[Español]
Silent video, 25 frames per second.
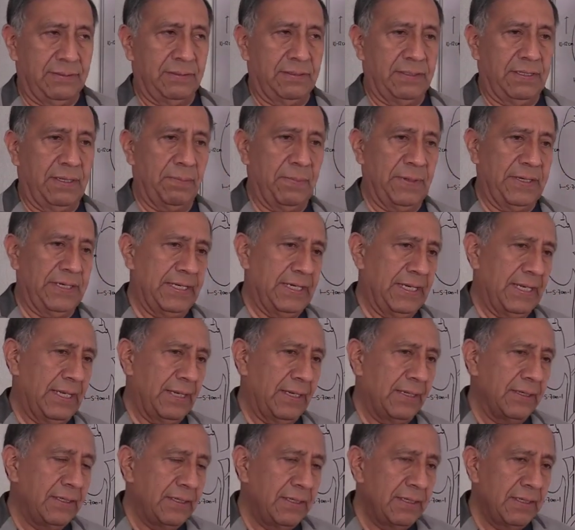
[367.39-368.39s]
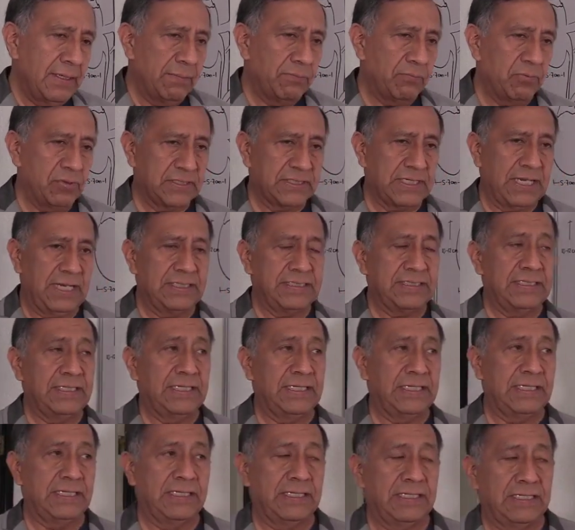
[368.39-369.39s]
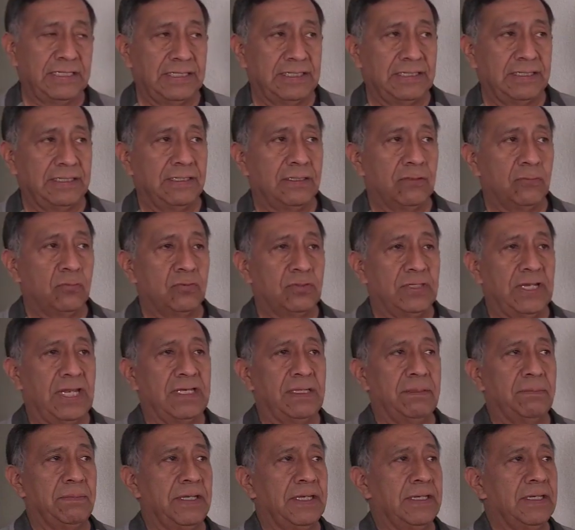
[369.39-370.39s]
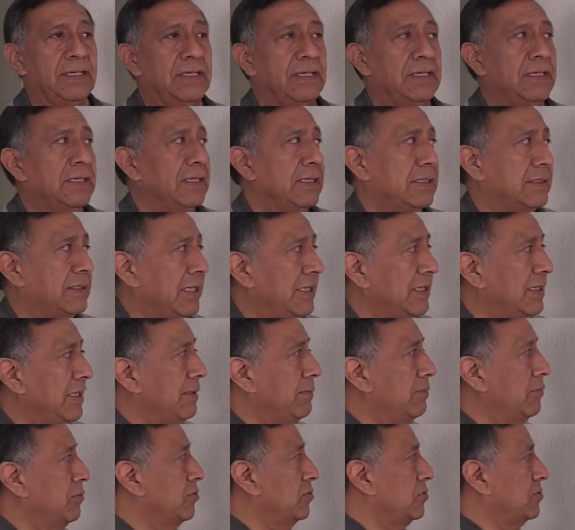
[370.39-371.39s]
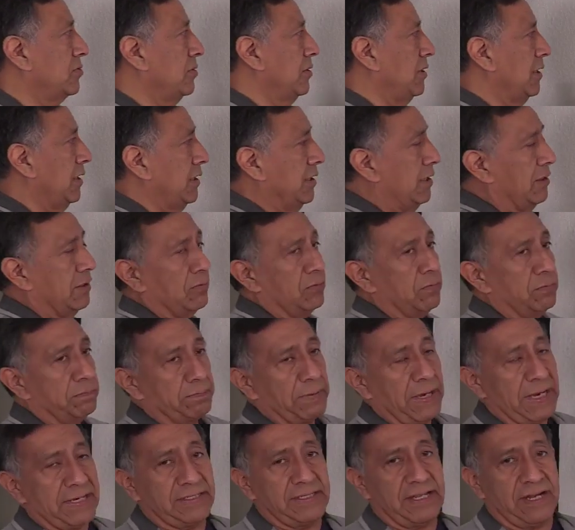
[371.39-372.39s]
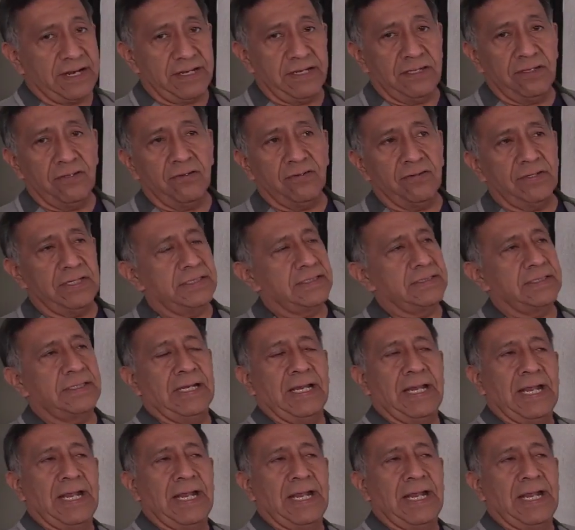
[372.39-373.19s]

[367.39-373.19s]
De manera pues casi eh, unánime, tenemos eh, un par de riñones.